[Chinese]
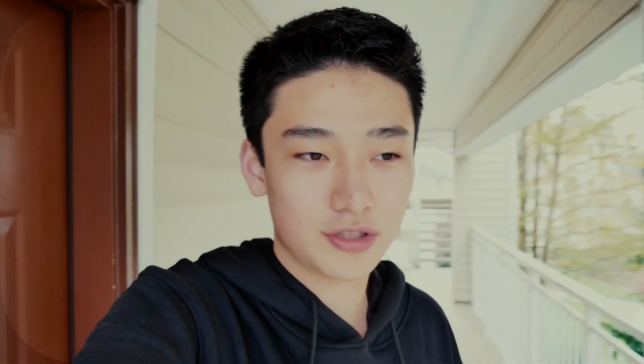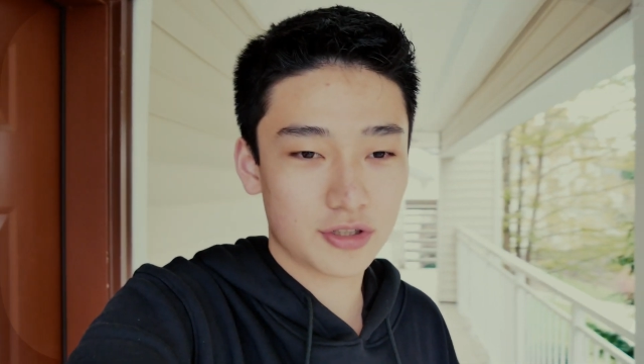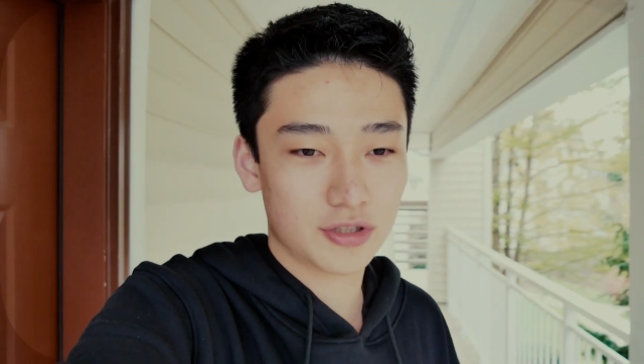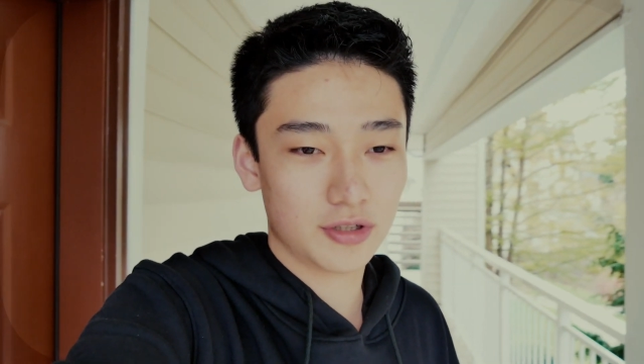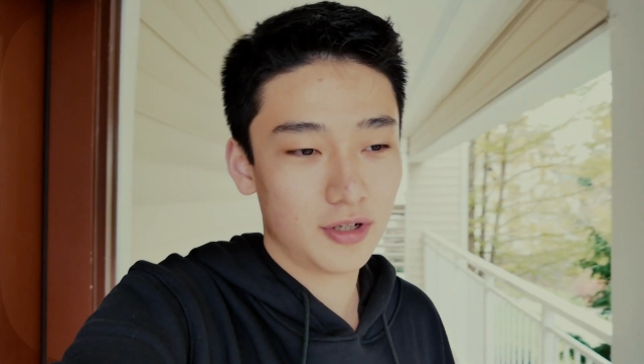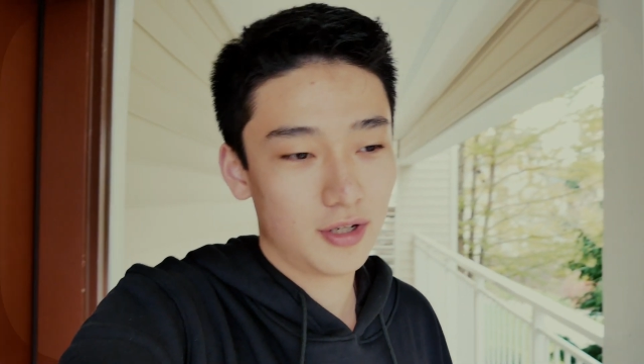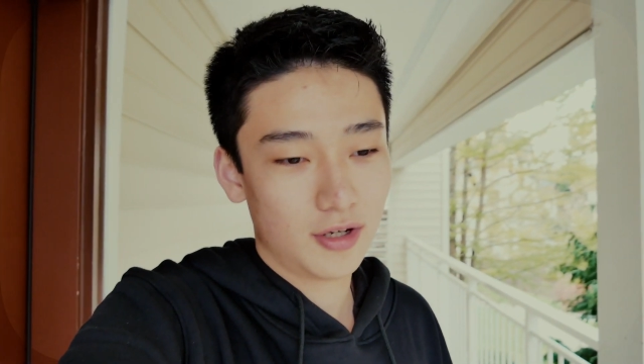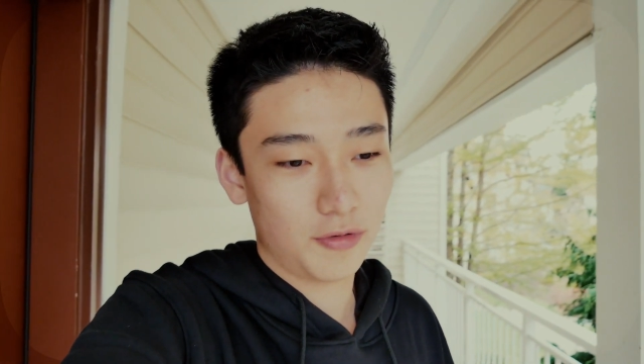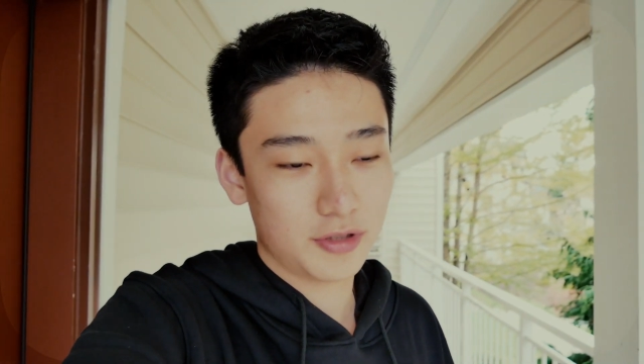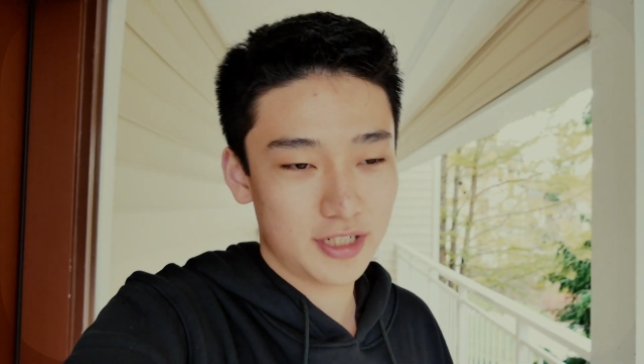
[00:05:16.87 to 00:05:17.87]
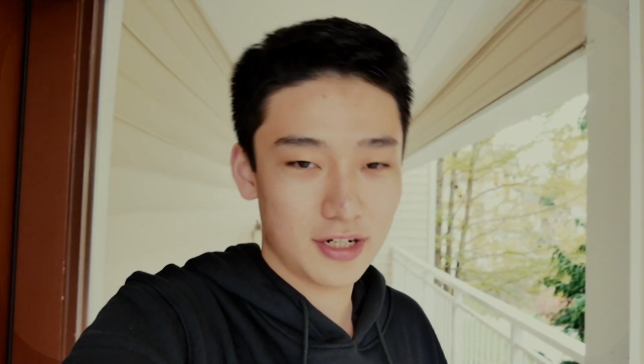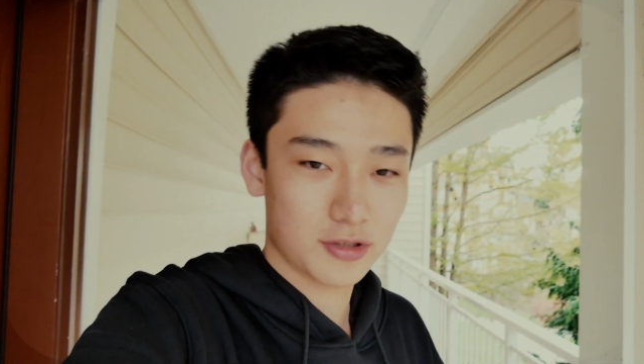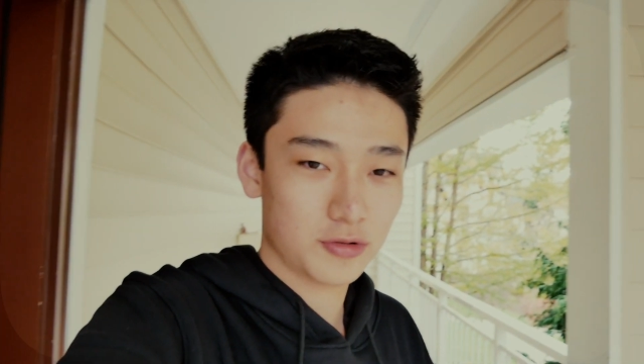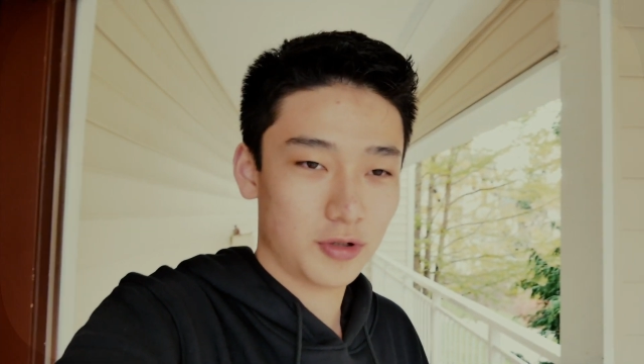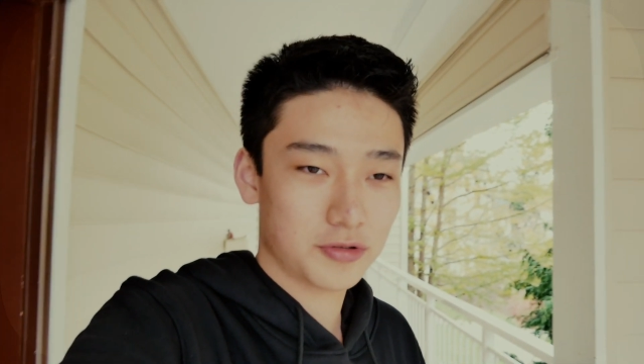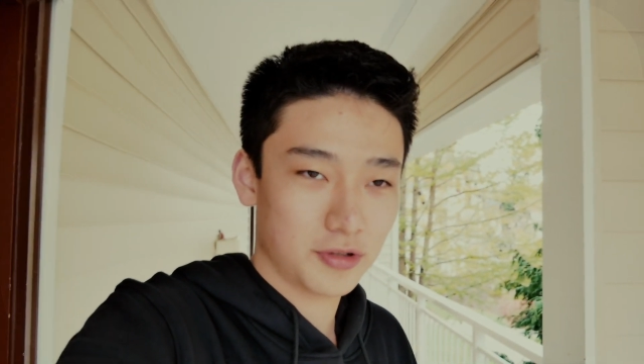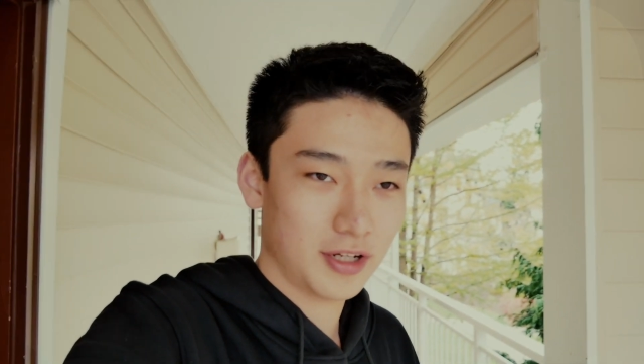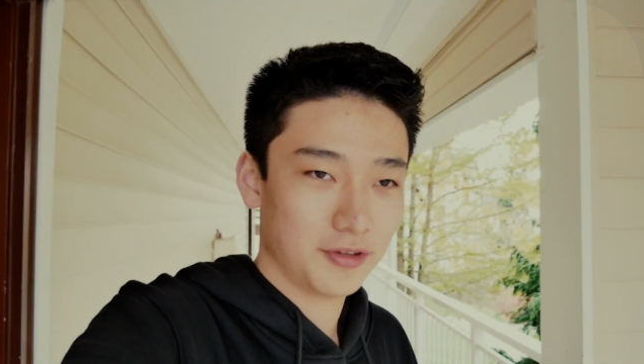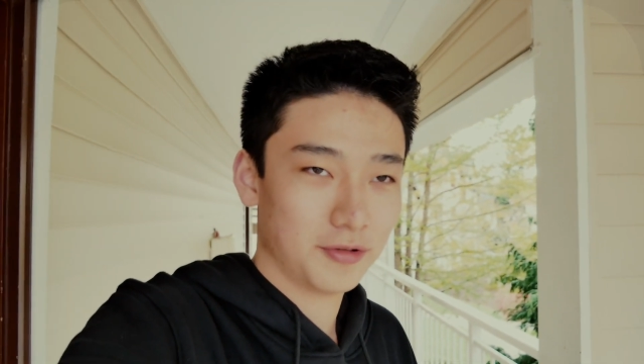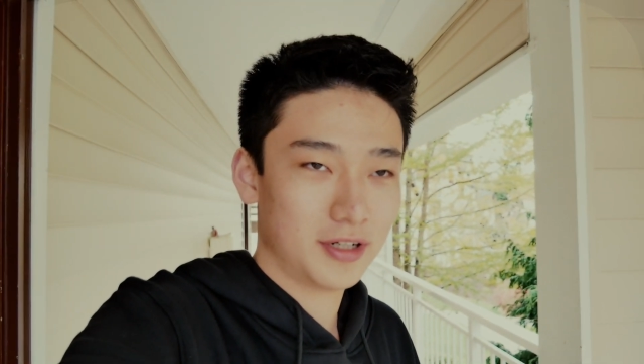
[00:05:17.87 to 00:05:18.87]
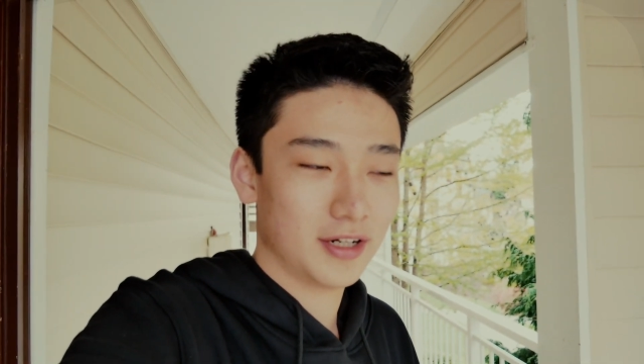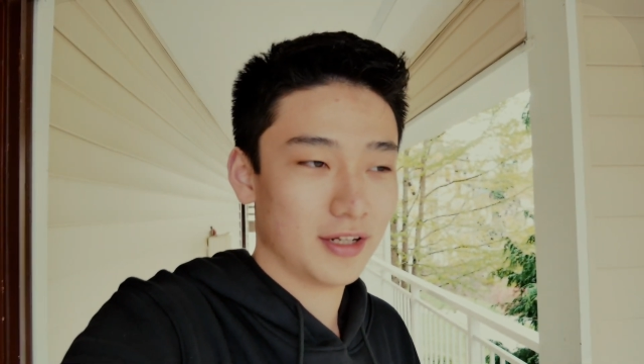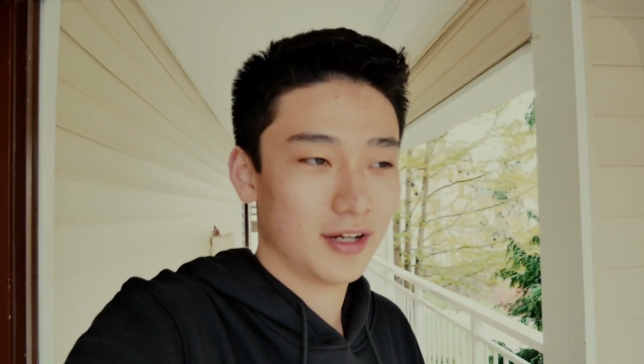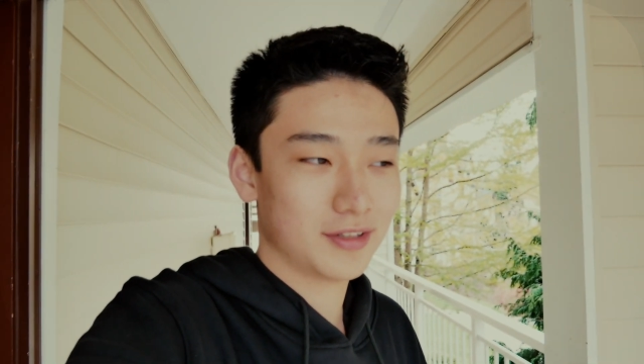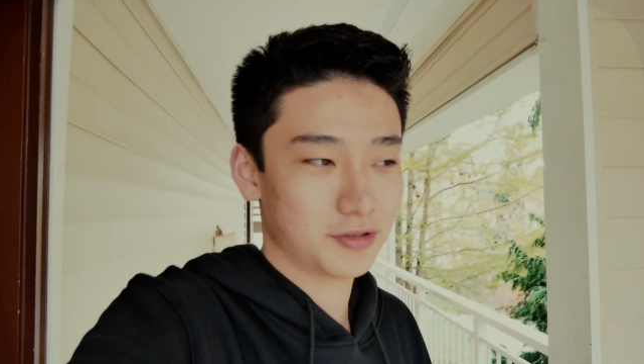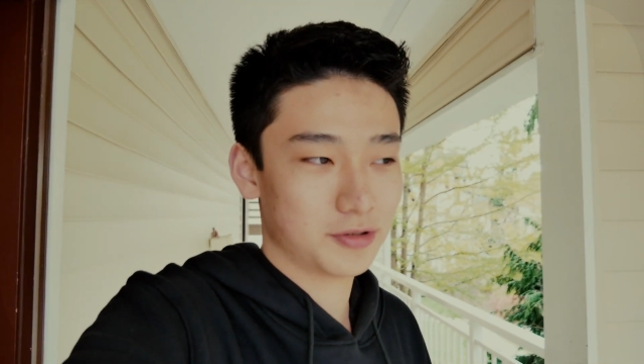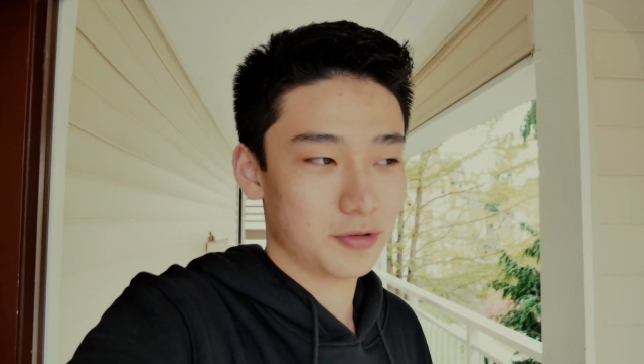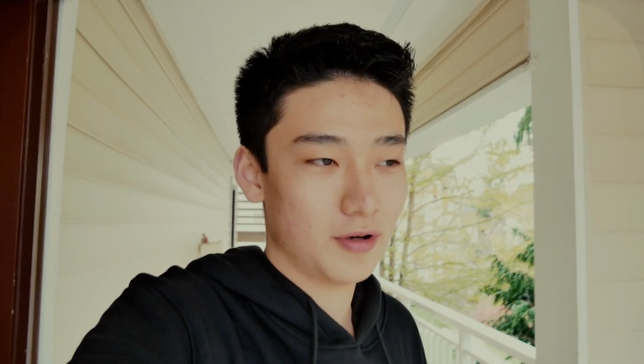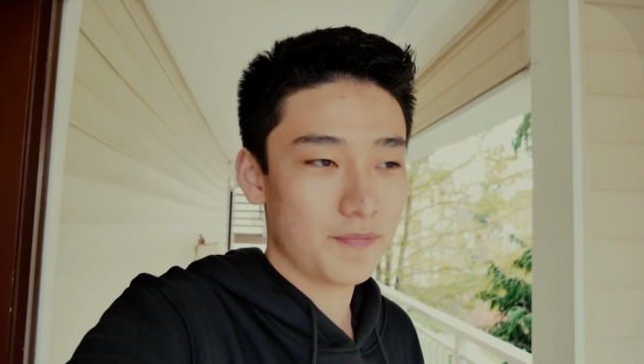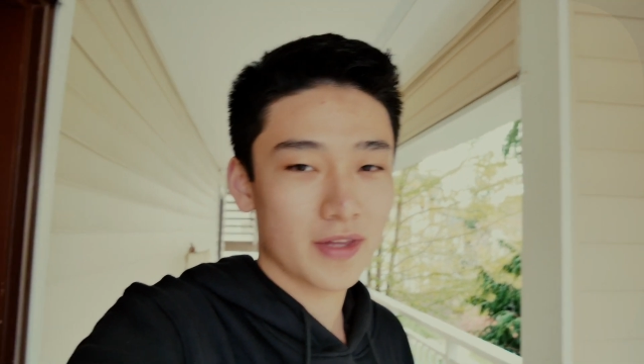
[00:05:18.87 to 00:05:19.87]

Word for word: 这是我只想说，就是很多人啊，就是说